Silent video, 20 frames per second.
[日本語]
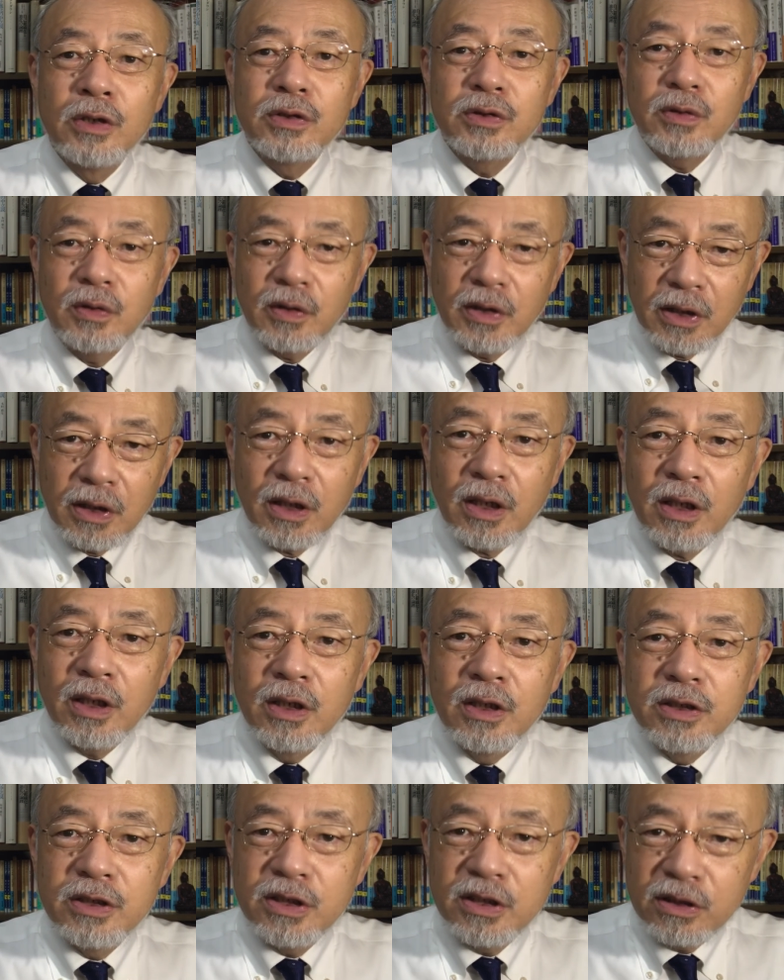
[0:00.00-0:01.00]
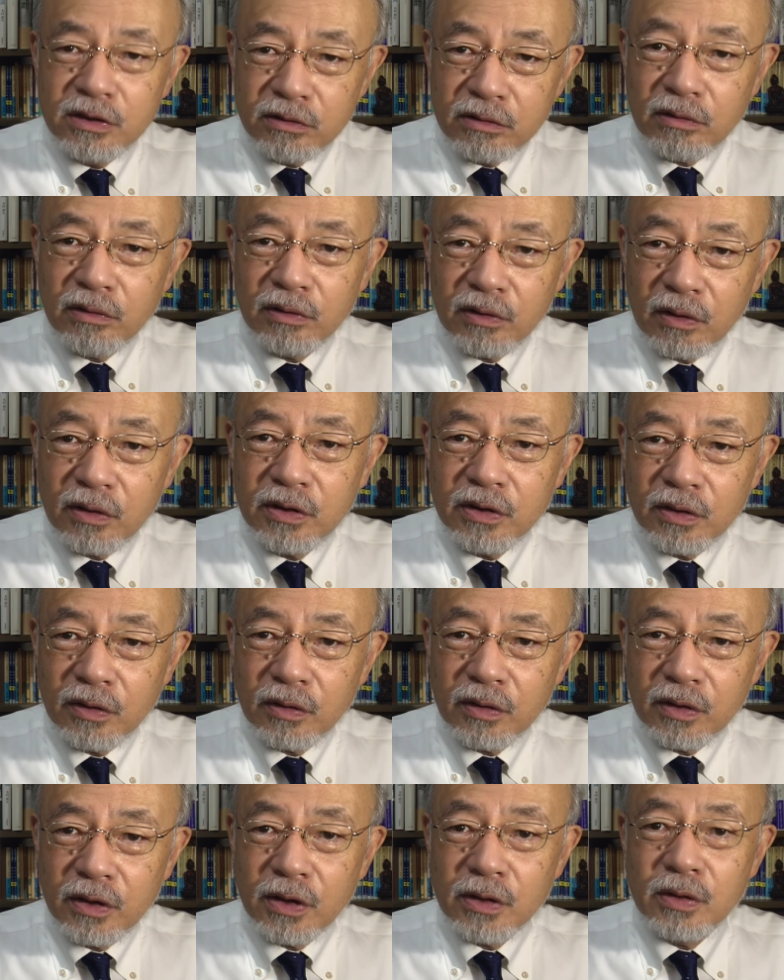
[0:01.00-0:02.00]
それが死ぬことに
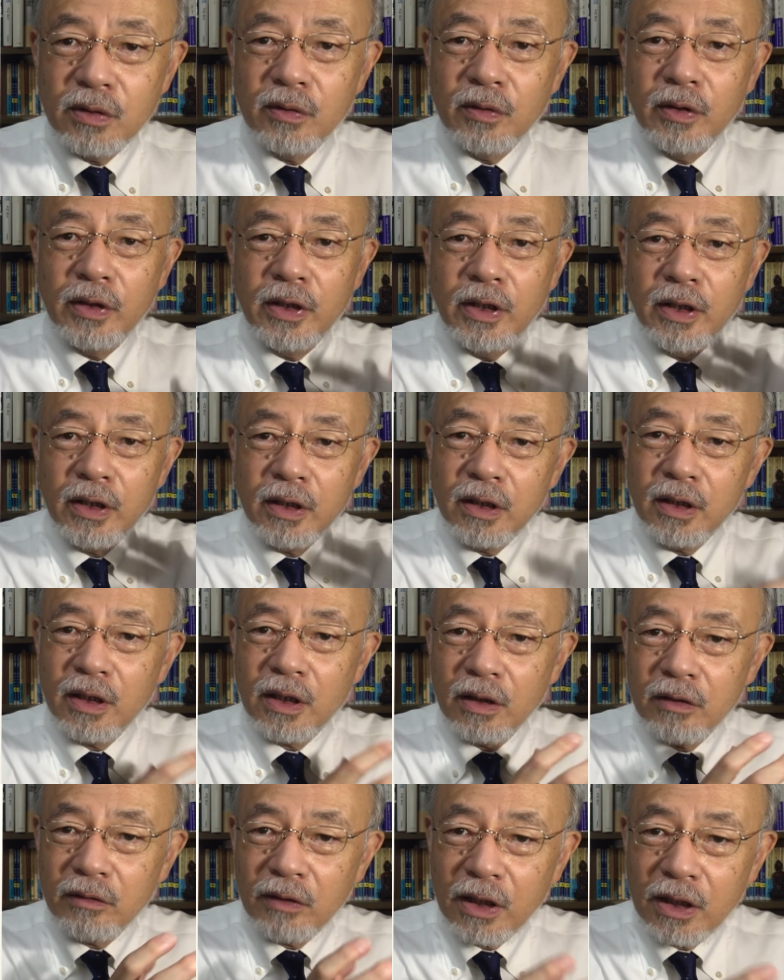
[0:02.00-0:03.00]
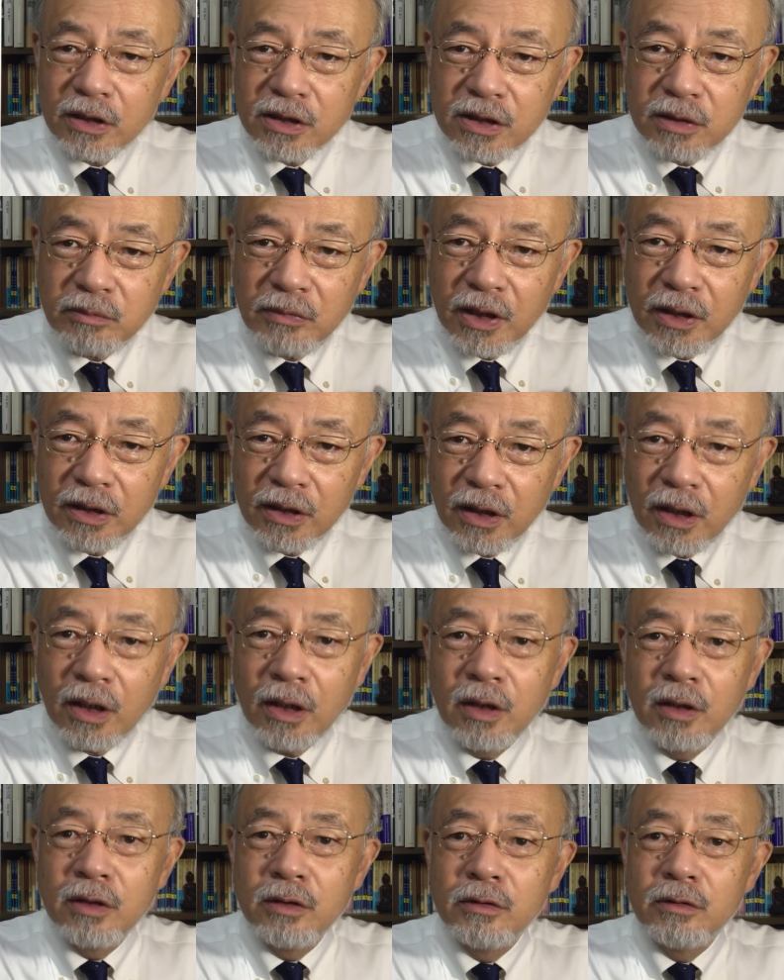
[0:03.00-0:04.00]
よってその変化の集まり
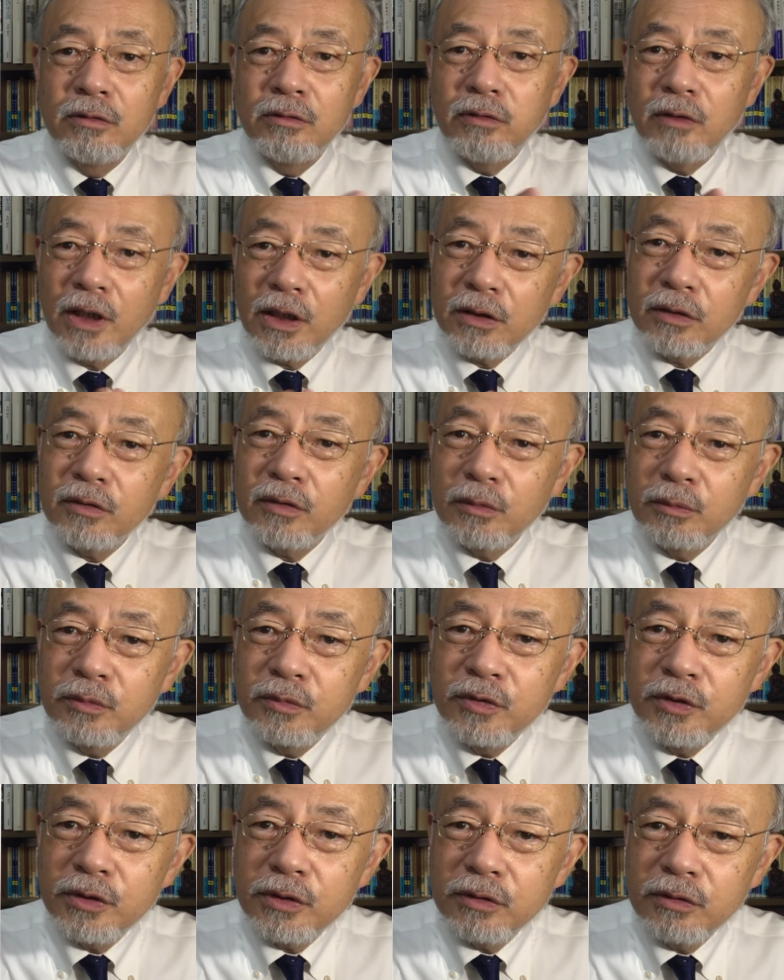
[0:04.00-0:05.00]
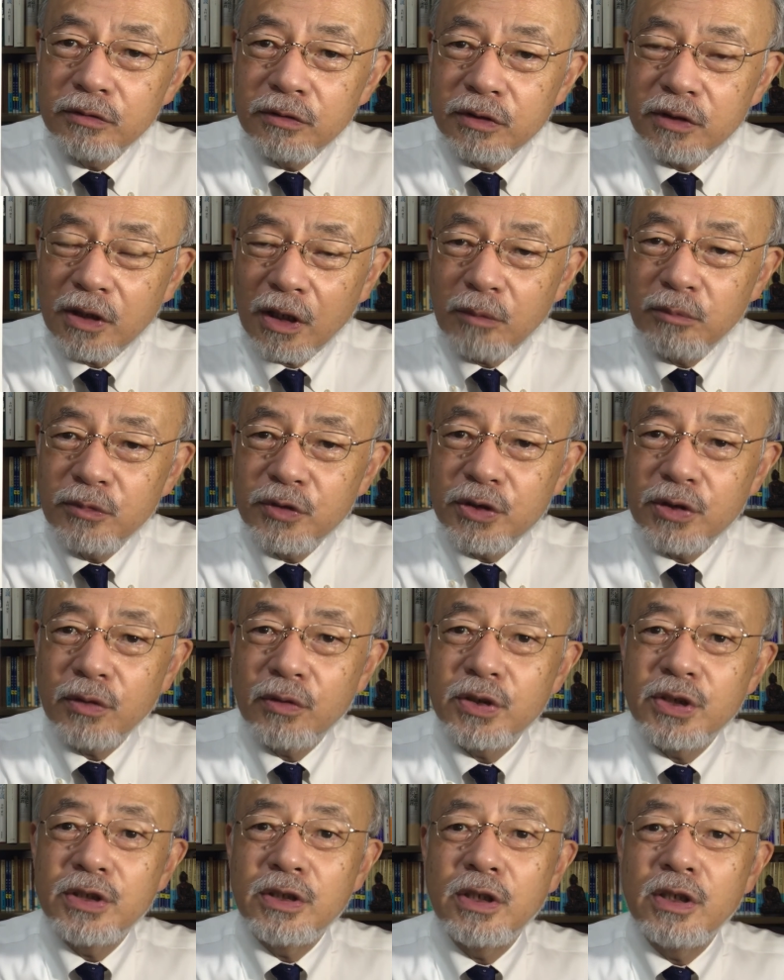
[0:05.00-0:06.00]
がふわっと分散無
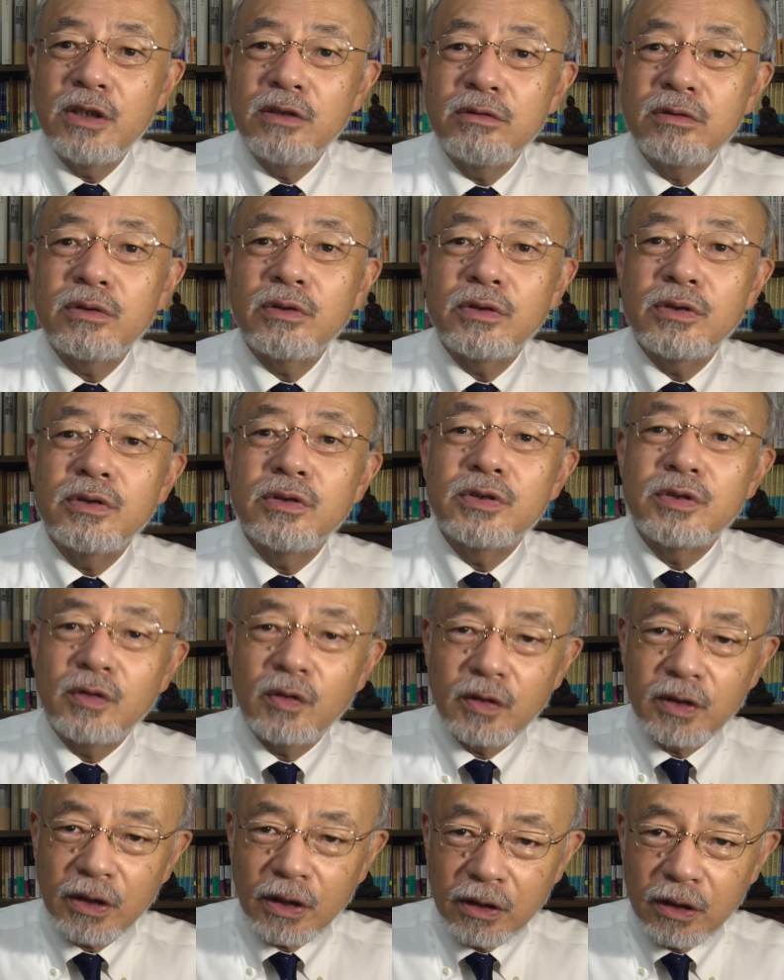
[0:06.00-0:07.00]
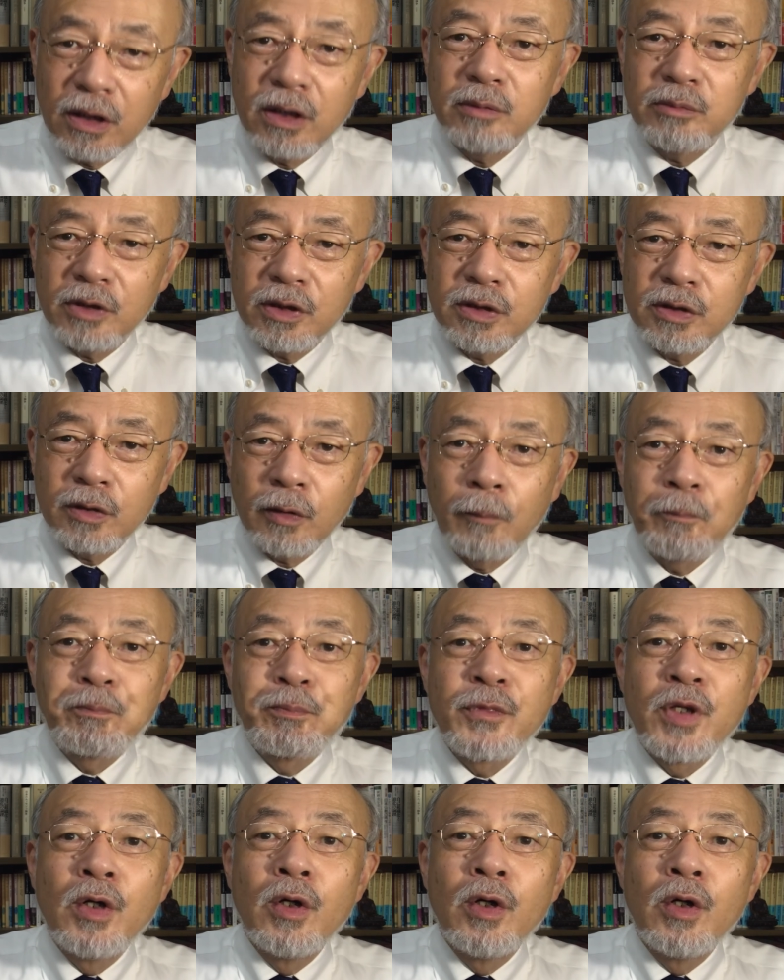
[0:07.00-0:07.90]
償していくという状態になりますと、